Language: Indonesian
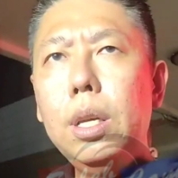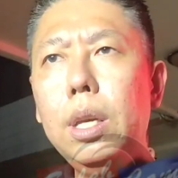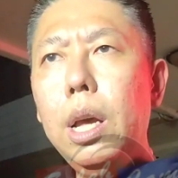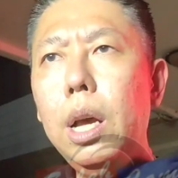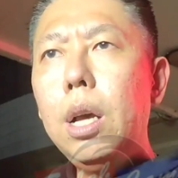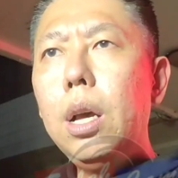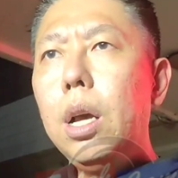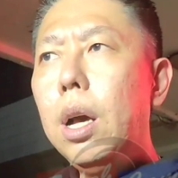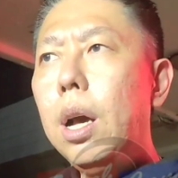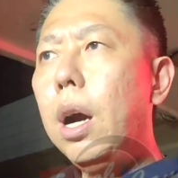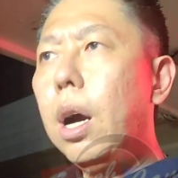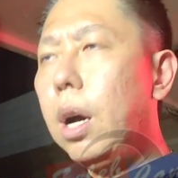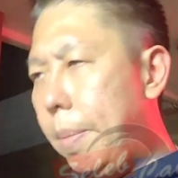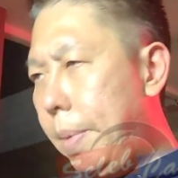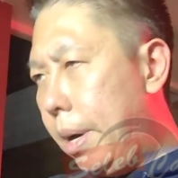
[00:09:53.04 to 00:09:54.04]
ya hmm.
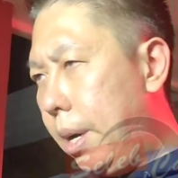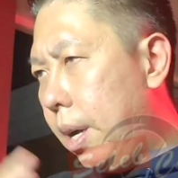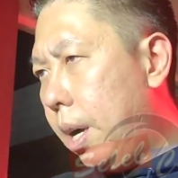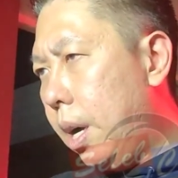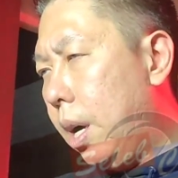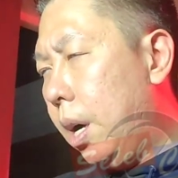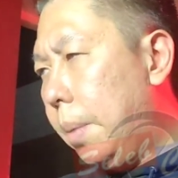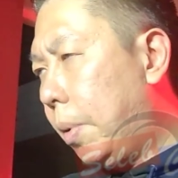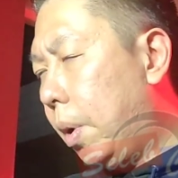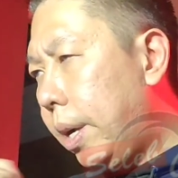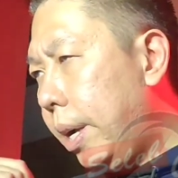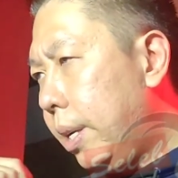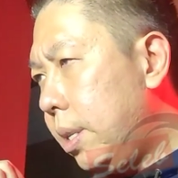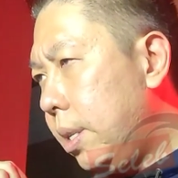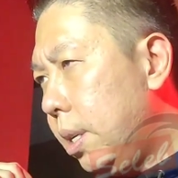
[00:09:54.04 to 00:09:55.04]
kepada uh,
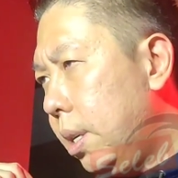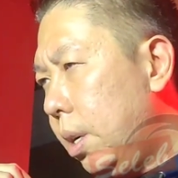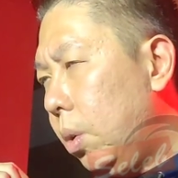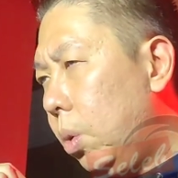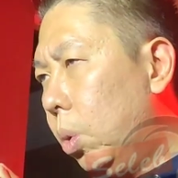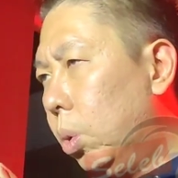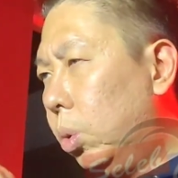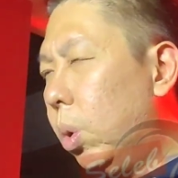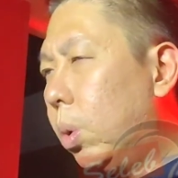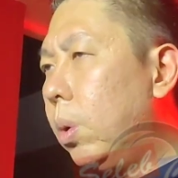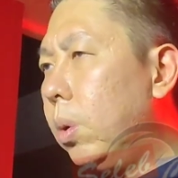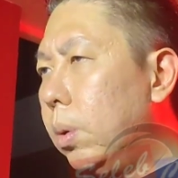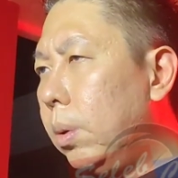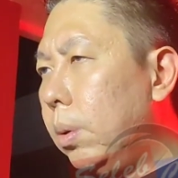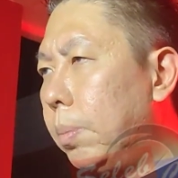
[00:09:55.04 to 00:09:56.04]
Polres
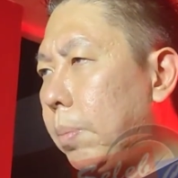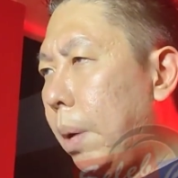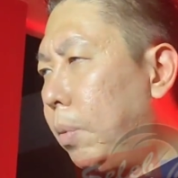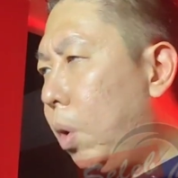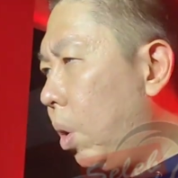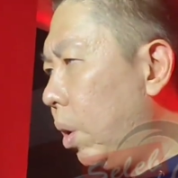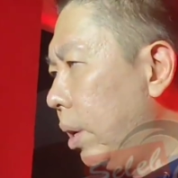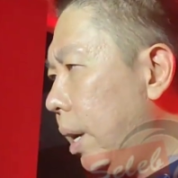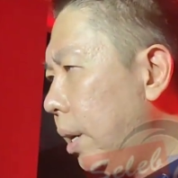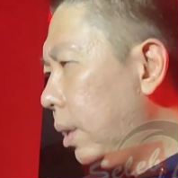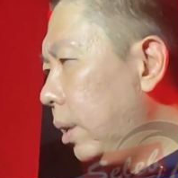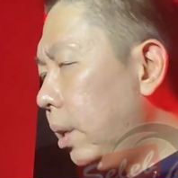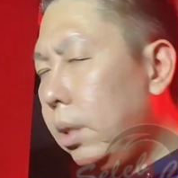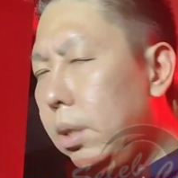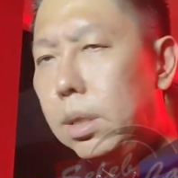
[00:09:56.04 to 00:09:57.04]
untuk
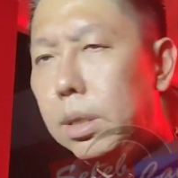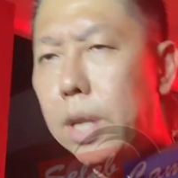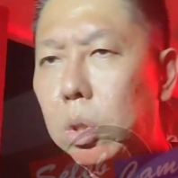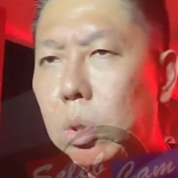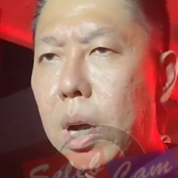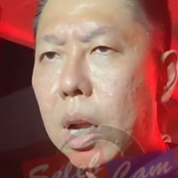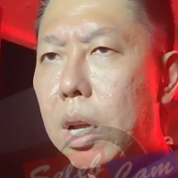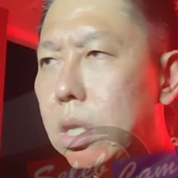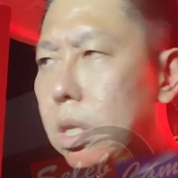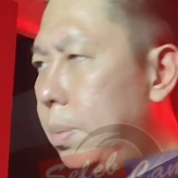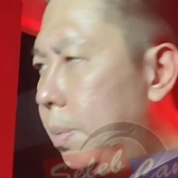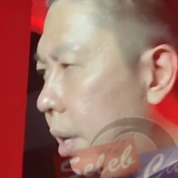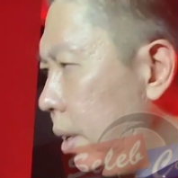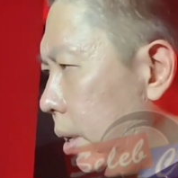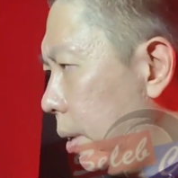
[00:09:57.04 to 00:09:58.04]
permohonan diajukan
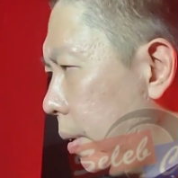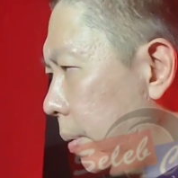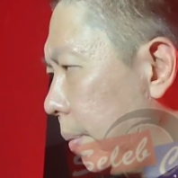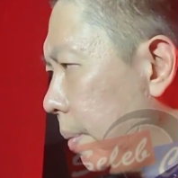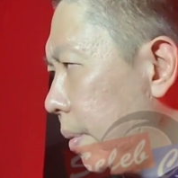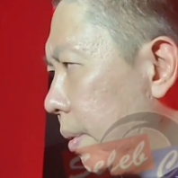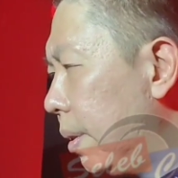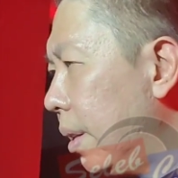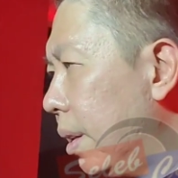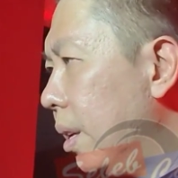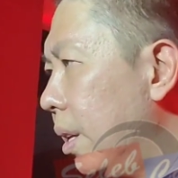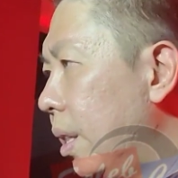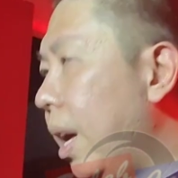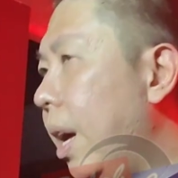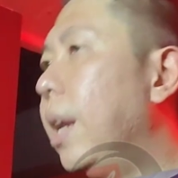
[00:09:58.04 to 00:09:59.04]
asesmen.
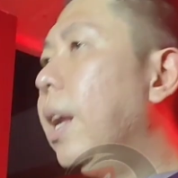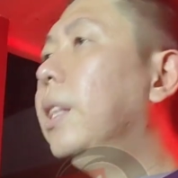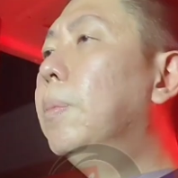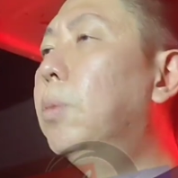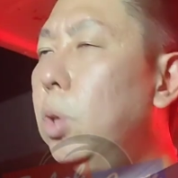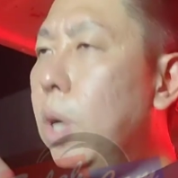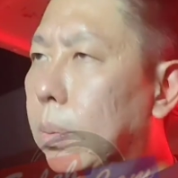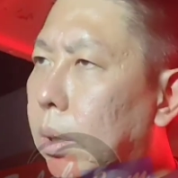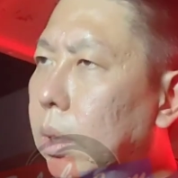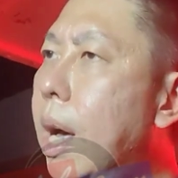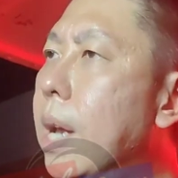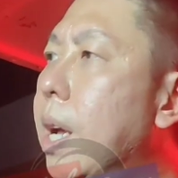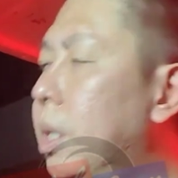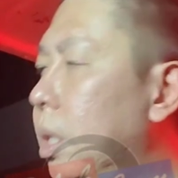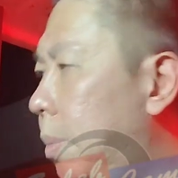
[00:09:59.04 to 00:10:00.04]
Nah, nanti
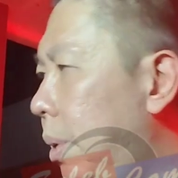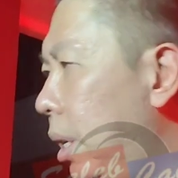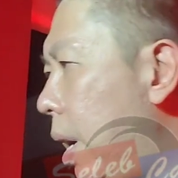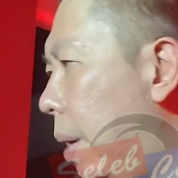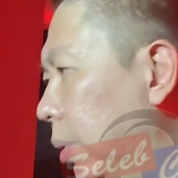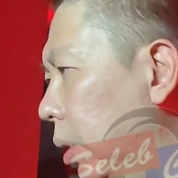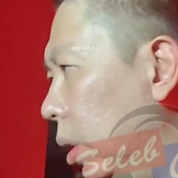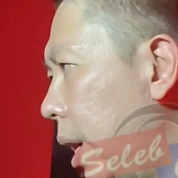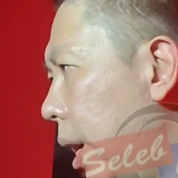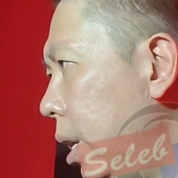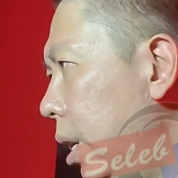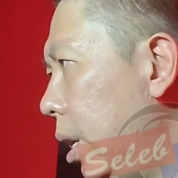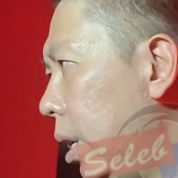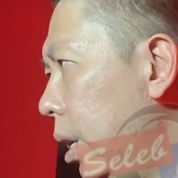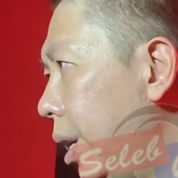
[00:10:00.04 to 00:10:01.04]
mudah-mudahan asesmen
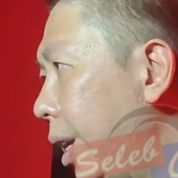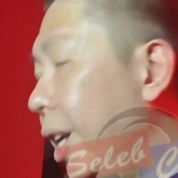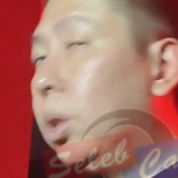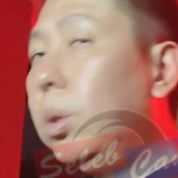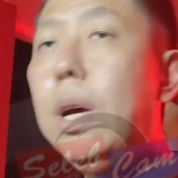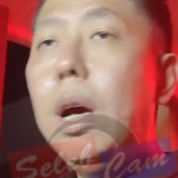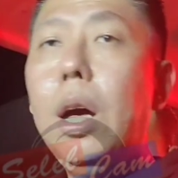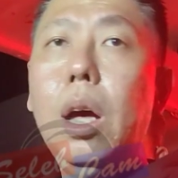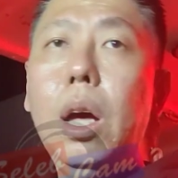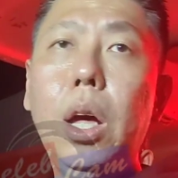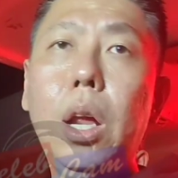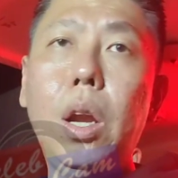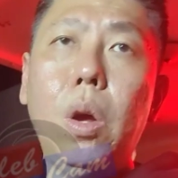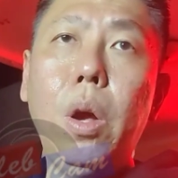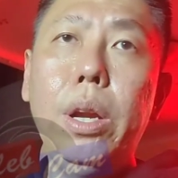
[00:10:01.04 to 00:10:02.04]
dikabulkan, ya sudah
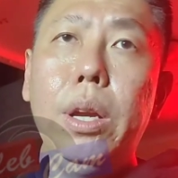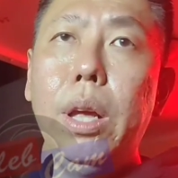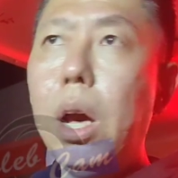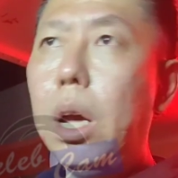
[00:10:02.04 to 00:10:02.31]
Roy di